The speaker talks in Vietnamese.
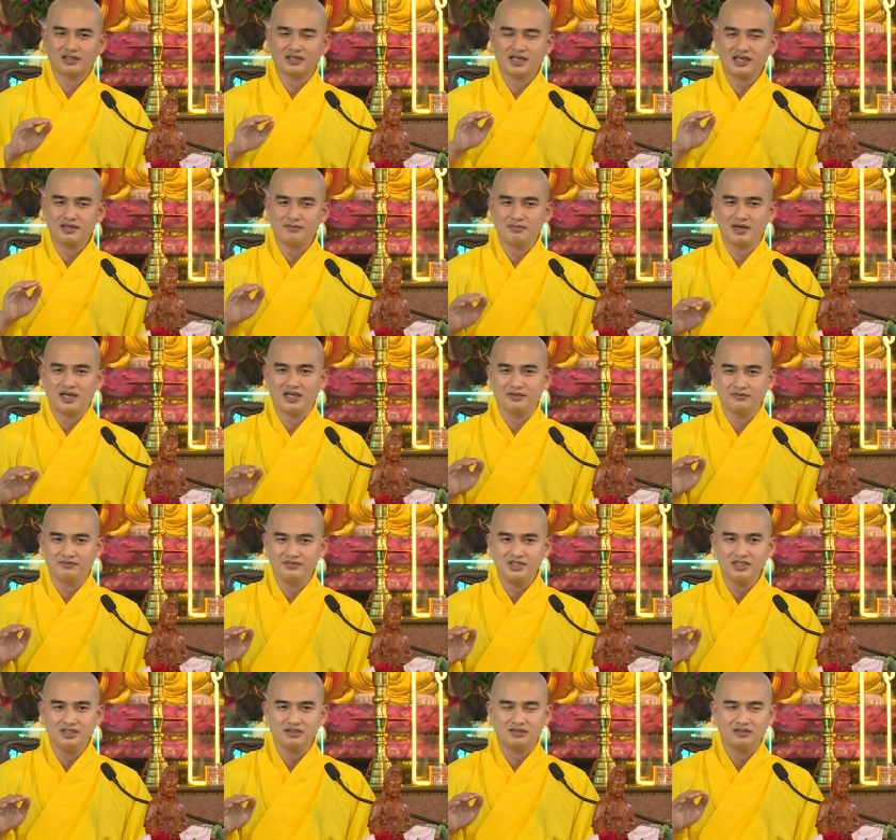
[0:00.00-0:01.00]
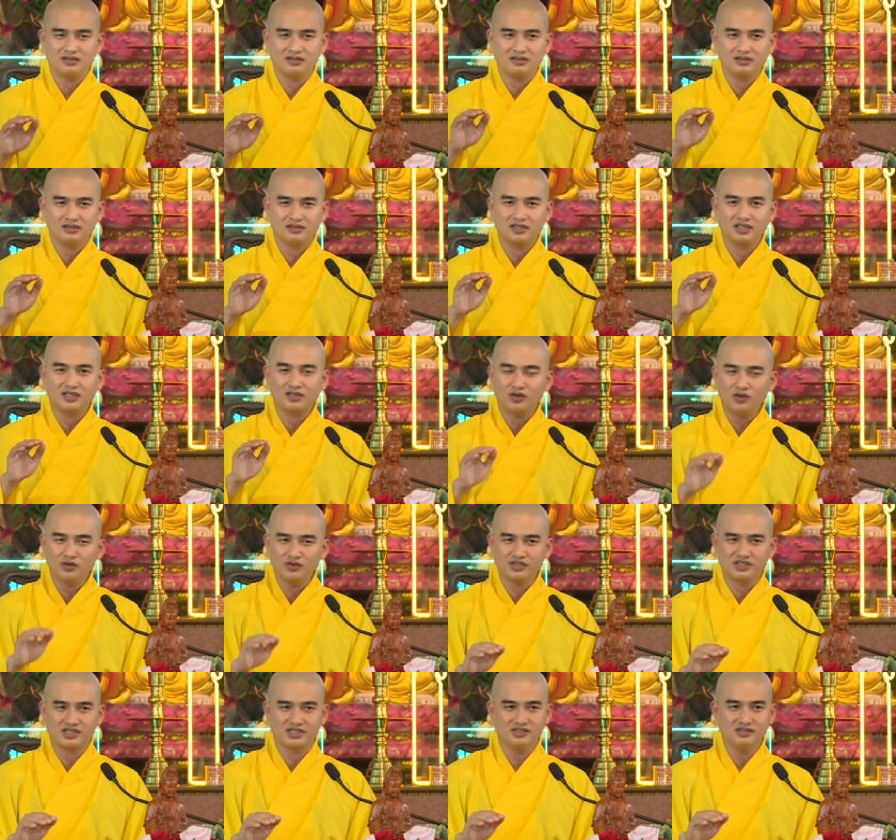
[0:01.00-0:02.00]
cái bài viết cái
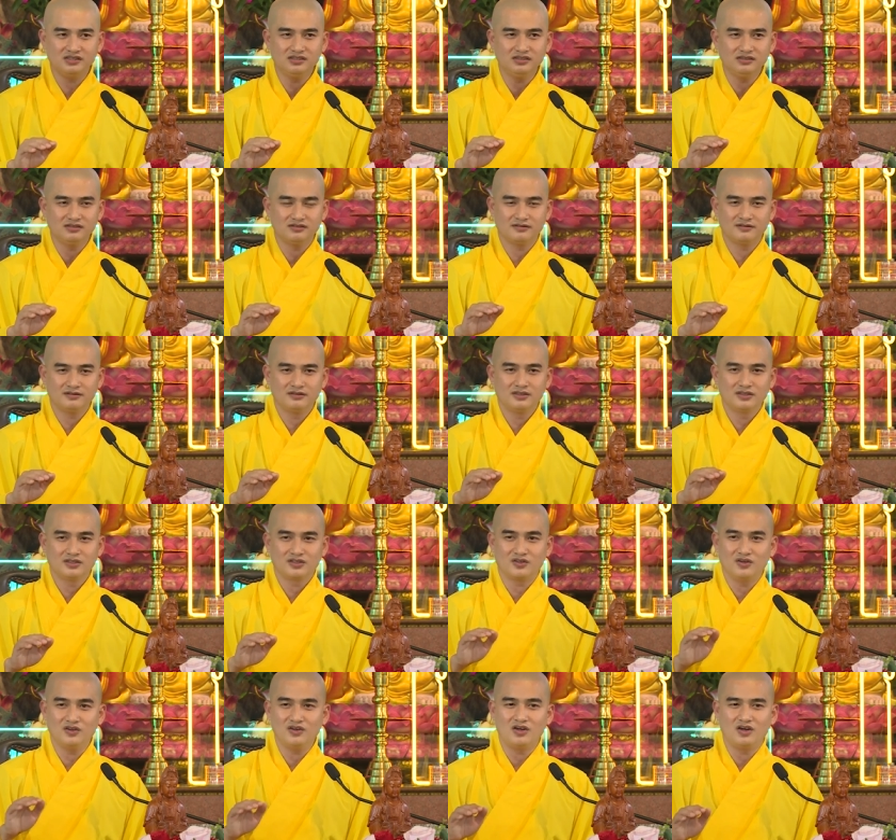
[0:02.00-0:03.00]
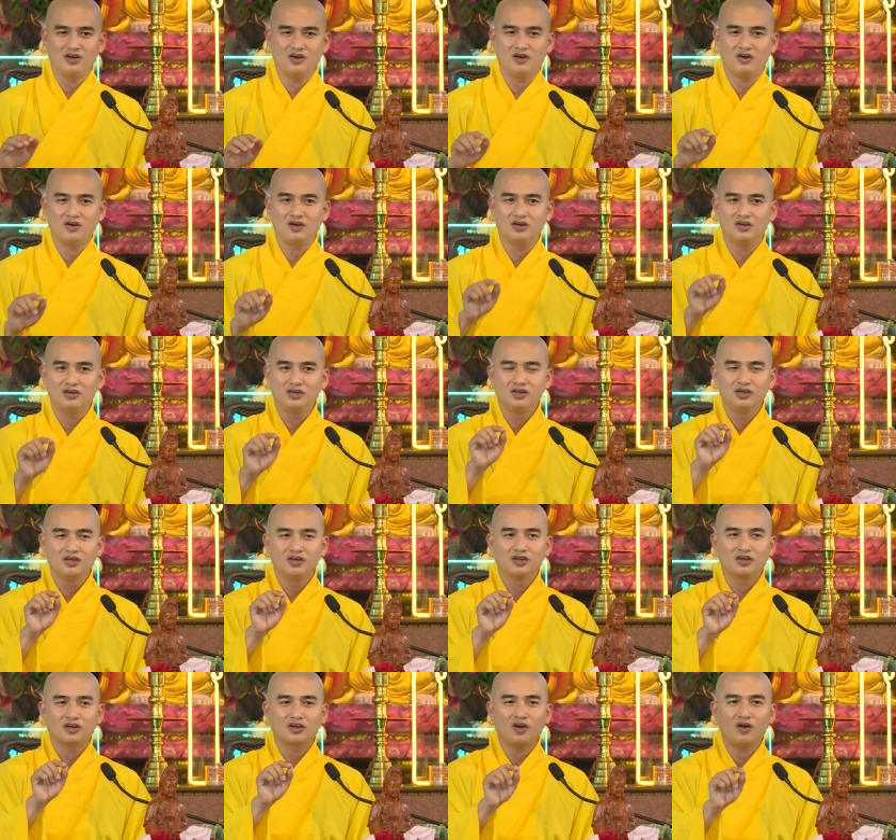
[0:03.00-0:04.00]
con chữ của họ
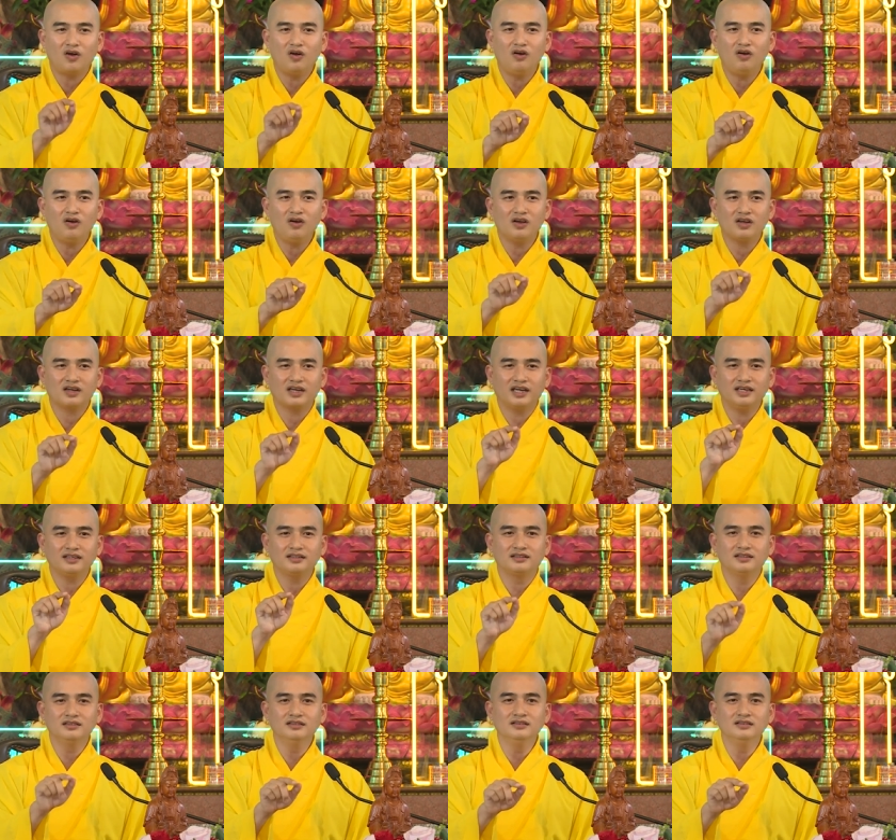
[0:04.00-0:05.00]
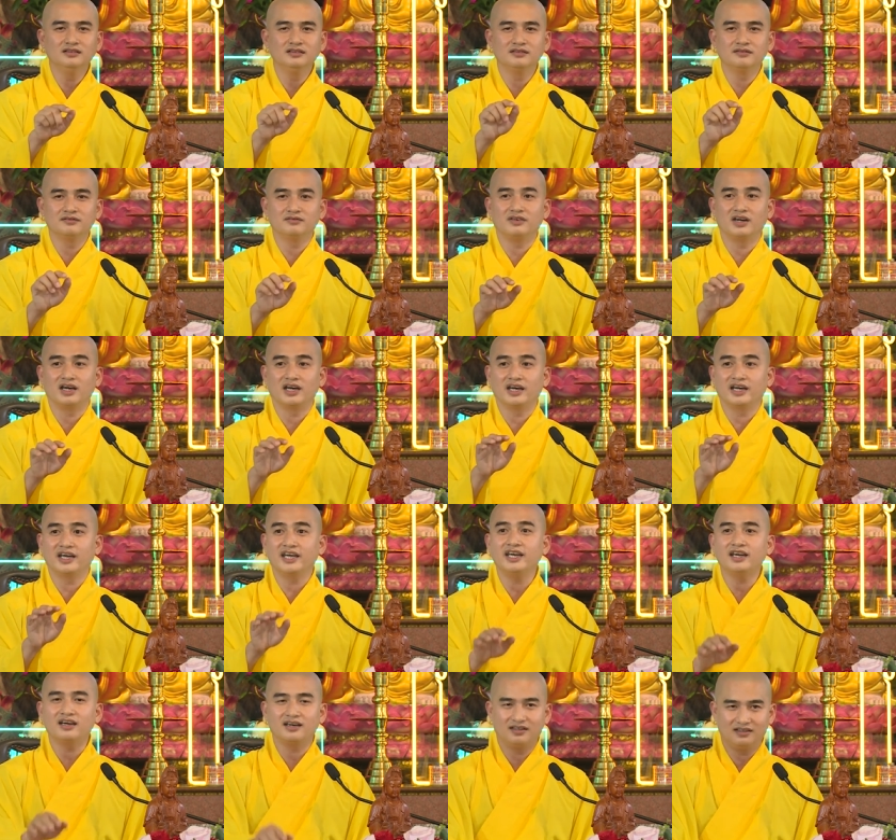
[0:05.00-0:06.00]
có cái thương và
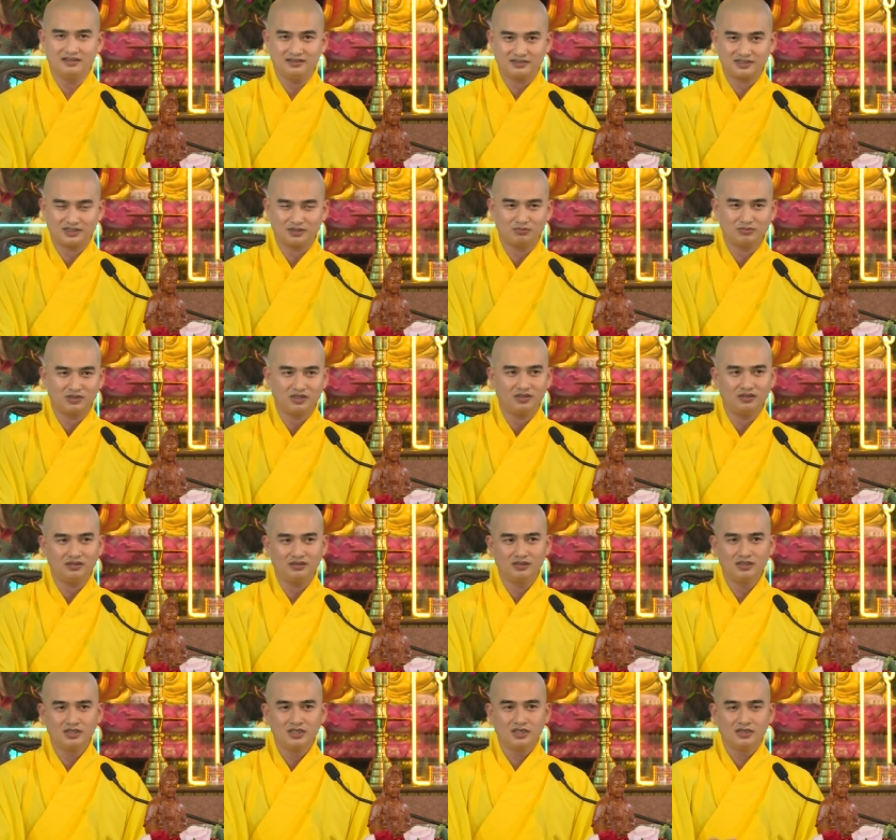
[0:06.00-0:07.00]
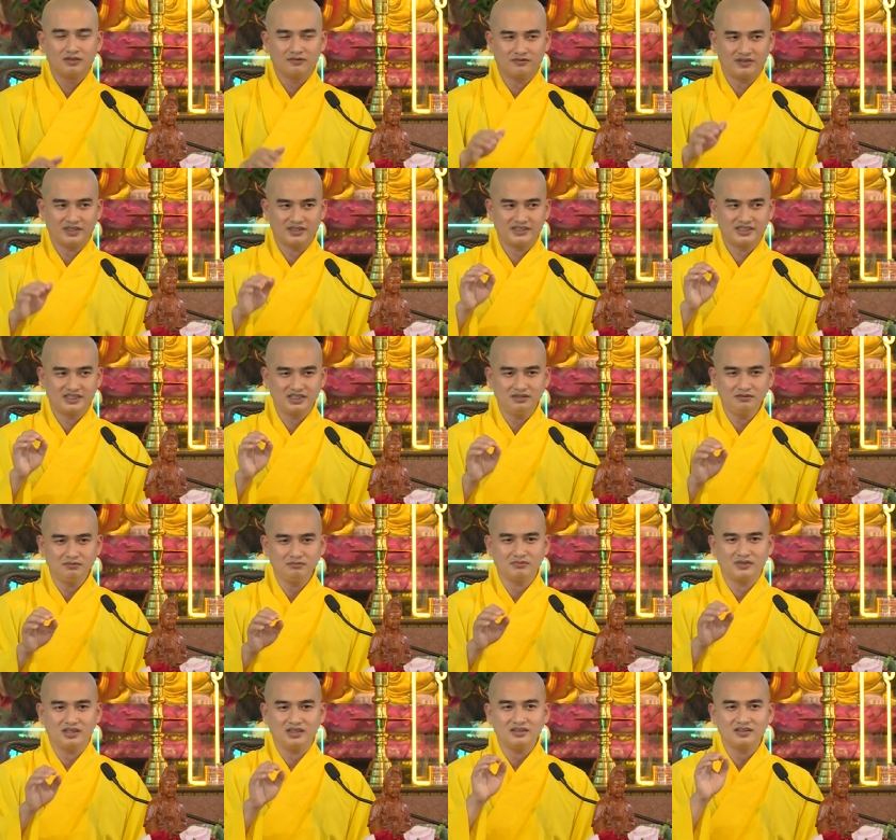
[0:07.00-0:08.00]
ghét ở trong đó và
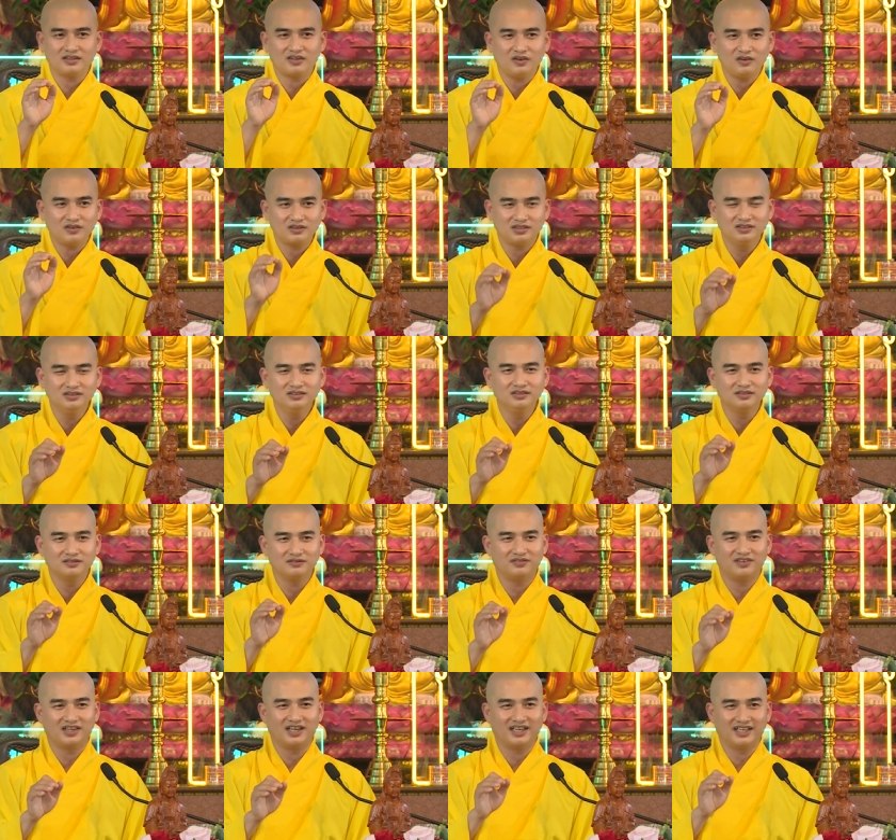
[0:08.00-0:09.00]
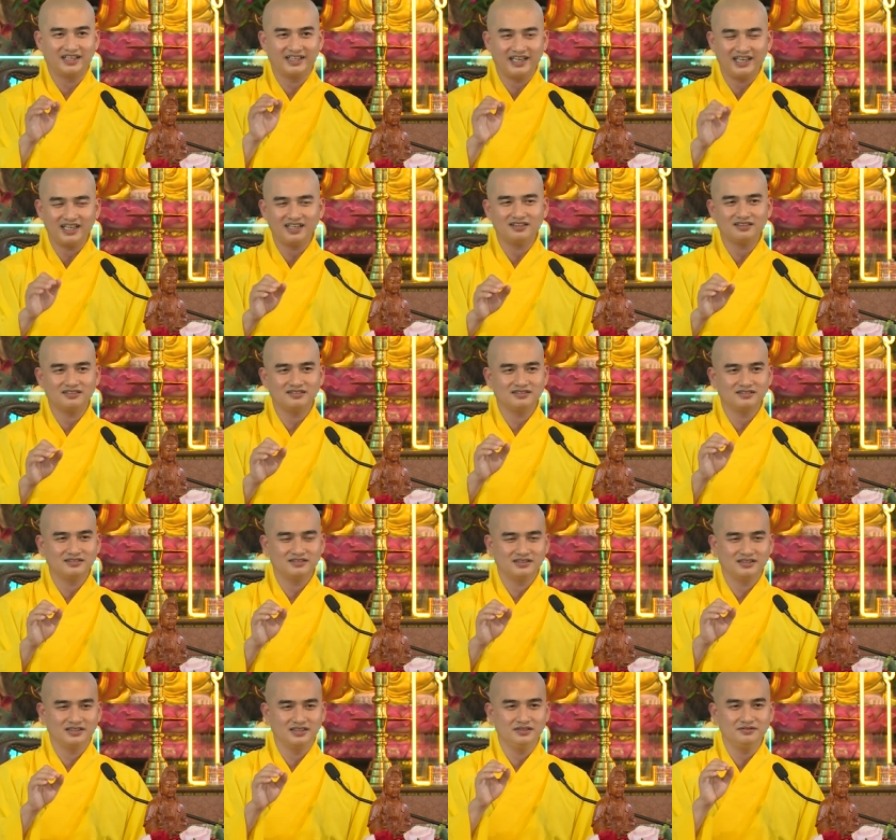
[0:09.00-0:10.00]
chính bởi có thương và ghét
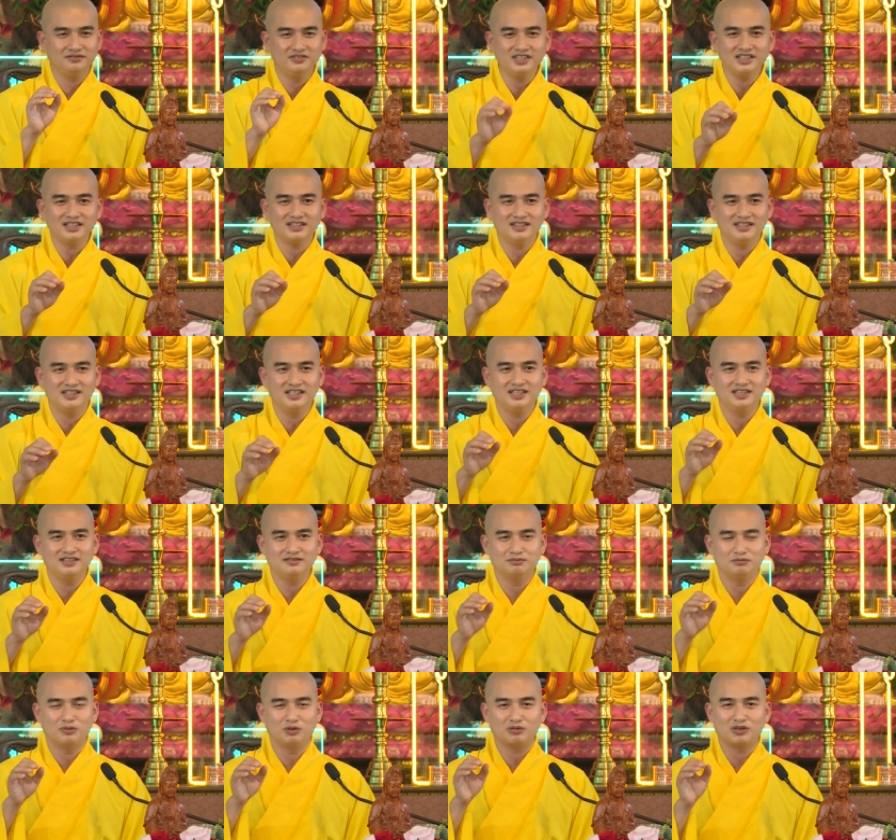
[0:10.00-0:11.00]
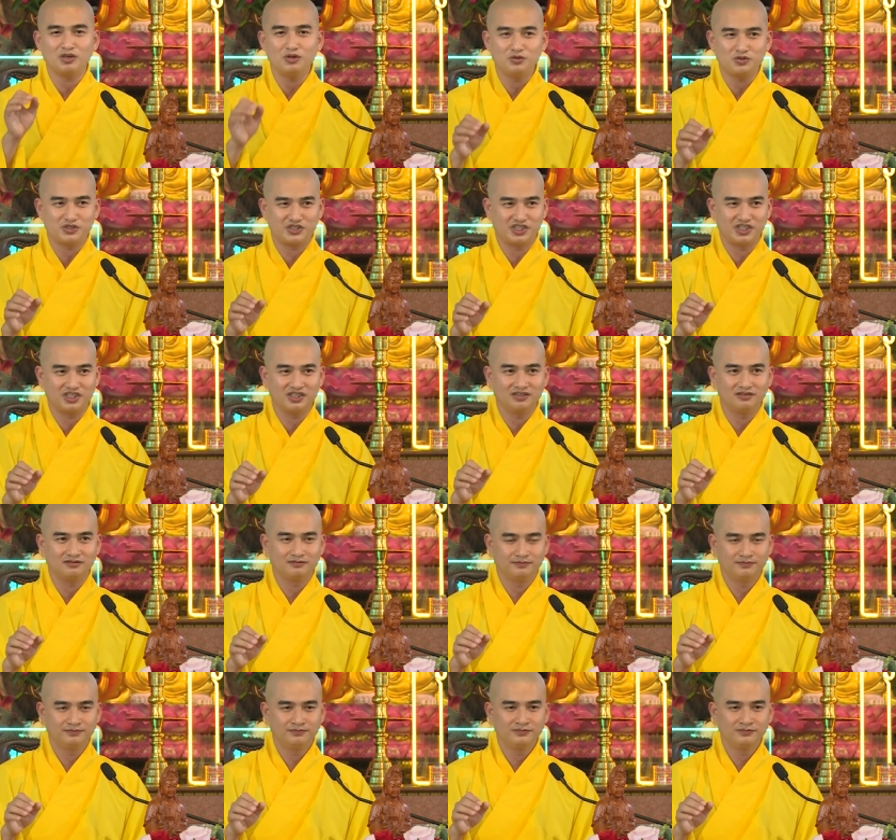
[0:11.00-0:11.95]
để viết lên một câu chuyện